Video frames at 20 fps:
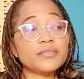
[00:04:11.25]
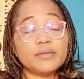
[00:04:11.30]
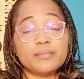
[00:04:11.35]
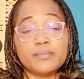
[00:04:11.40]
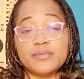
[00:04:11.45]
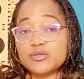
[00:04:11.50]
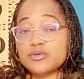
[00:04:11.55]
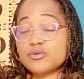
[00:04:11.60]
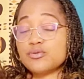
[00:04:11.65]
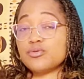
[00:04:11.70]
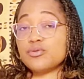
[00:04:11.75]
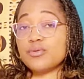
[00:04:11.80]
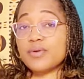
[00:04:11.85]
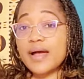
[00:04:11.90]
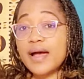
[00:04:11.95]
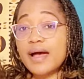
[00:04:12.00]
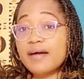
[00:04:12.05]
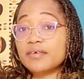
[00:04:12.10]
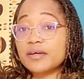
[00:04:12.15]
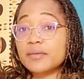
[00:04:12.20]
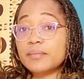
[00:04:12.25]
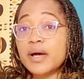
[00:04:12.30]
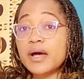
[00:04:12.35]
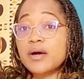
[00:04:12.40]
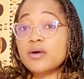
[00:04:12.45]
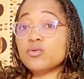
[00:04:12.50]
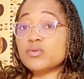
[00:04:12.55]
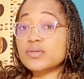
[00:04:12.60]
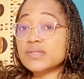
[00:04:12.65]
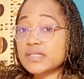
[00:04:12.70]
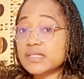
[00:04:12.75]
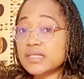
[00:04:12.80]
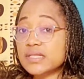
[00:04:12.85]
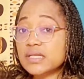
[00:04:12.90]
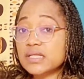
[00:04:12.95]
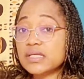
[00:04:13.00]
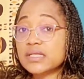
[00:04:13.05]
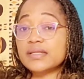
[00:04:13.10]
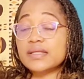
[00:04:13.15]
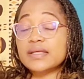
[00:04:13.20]
Parce que le gars, vraiment
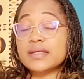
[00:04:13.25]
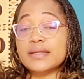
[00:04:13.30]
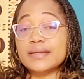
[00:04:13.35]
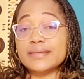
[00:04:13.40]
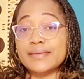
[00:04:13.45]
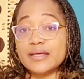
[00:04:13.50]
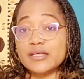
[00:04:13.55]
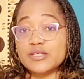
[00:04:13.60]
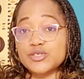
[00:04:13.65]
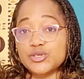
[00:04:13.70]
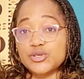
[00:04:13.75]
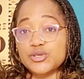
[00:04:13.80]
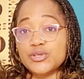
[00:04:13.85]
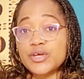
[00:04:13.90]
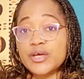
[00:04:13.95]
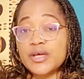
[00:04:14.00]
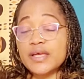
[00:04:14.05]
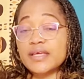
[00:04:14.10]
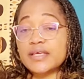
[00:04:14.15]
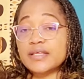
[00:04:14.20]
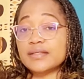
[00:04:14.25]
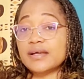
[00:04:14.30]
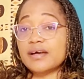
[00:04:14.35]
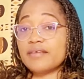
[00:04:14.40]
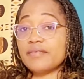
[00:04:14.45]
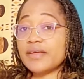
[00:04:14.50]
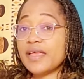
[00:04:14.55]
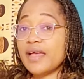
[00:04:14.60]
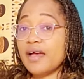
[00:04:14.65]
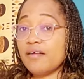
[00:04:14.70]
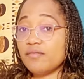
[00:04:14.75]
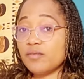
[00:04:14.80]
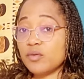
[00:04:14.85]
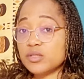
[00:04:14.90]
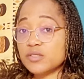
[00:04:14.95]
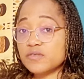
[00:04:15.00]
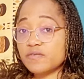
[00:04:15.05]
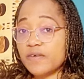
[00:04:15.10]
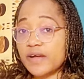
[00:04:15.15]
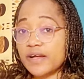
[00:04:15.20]
aussi, il, était ingénieur et il travaillait à
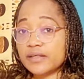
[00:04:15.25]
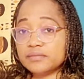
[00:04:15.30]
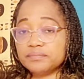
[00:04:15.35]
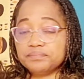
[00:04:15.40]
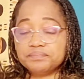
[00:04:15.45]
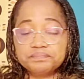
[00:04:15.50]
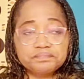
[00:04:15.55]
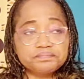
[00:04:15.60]
Volkswagen.